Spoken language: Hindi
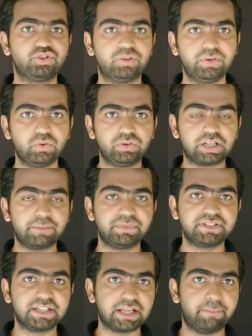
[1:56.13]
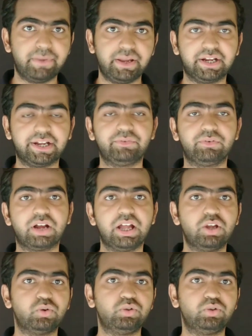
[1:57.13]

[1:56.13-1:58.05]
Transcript: जो भी उनका पीछे का बैकग्राउंड होगा